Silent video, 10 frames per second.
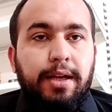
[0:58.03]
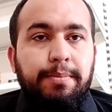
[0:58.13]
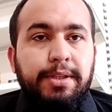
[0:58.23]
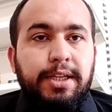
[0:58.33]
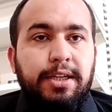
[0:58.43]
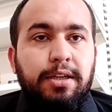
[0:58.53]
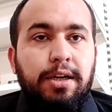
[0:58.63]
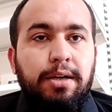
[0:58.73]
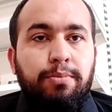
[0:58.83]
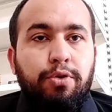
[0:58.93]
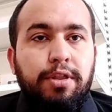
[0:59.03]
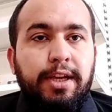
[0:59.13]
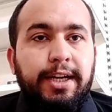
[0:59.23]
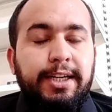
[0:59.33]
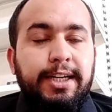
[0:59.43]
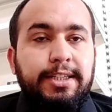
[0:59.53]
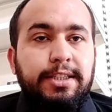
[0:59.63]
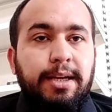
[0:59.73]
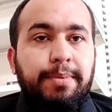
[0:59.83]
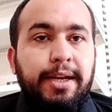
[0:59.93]
अभी तक बहुत से कैंडिडेट्स
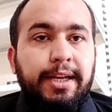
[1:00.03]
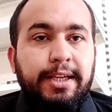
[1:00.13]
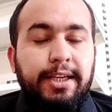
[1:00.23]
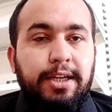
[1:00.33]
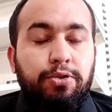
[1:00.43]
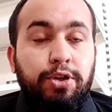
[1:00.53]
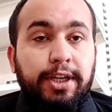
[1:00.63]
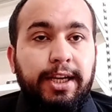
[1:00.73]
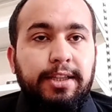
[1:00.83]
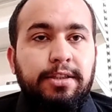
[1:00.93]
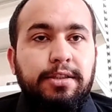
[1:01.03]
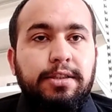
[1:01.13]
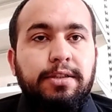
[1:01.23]
ने अप्लाई नहीं किया ट्वेंटी एथ